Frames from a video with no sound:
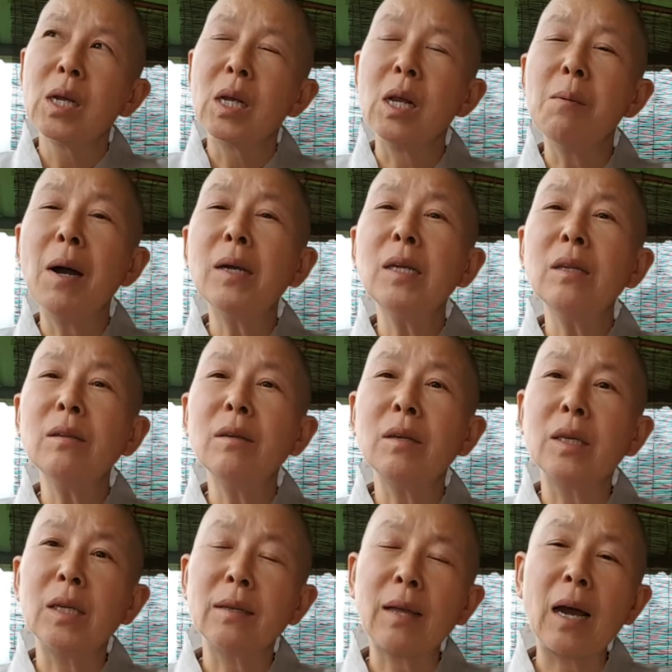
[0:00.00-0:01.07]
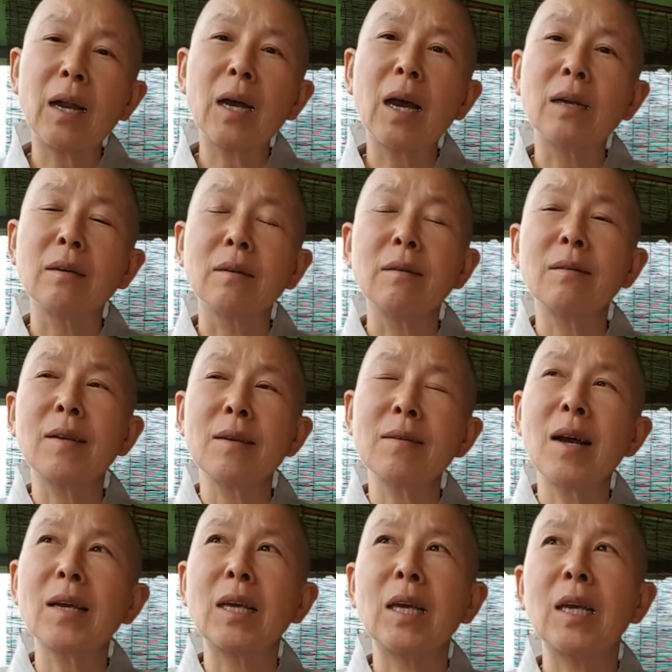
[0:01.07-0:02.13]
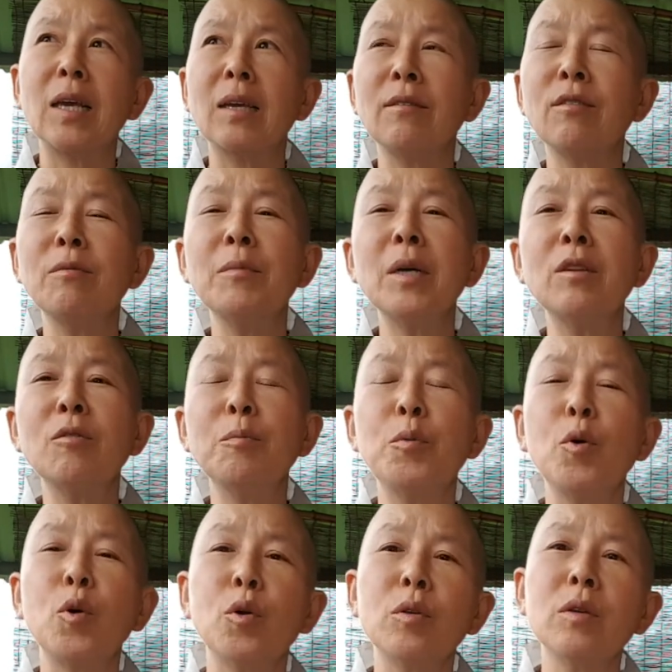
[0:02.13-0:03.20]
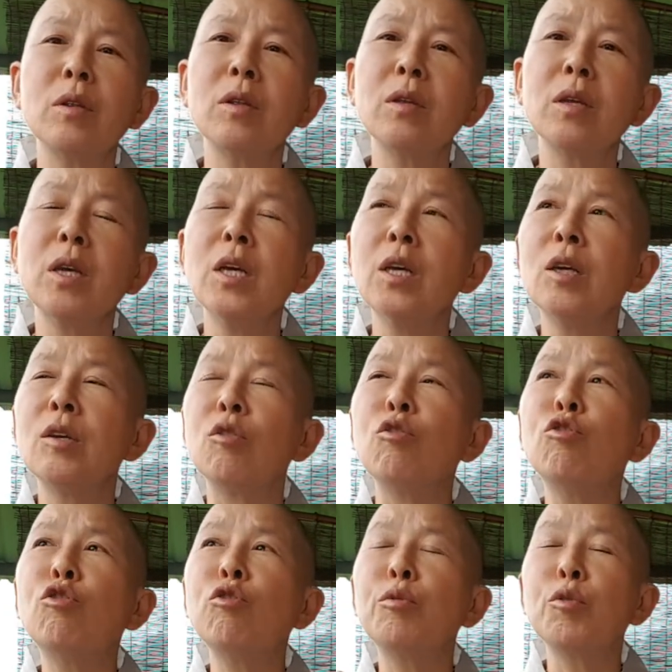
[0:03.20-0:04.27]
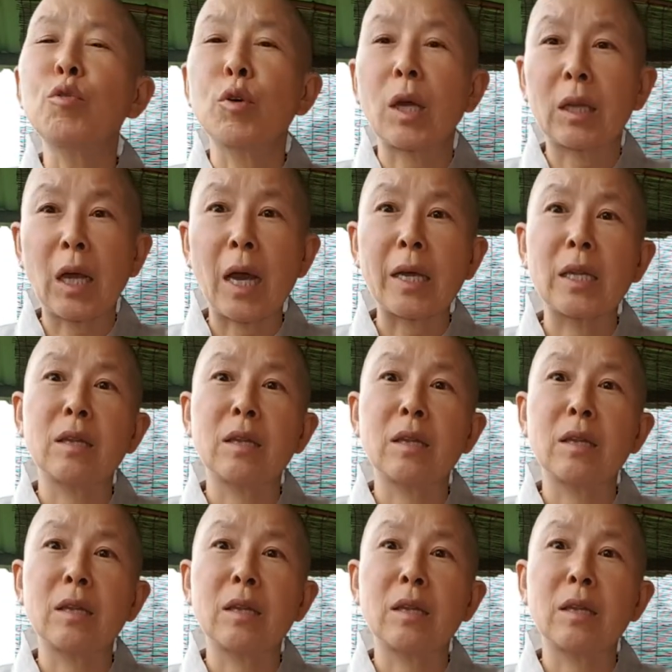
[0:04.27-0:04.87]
일반인들이 살아가는 그 세상이 스마트폰, 유튜브 속에 다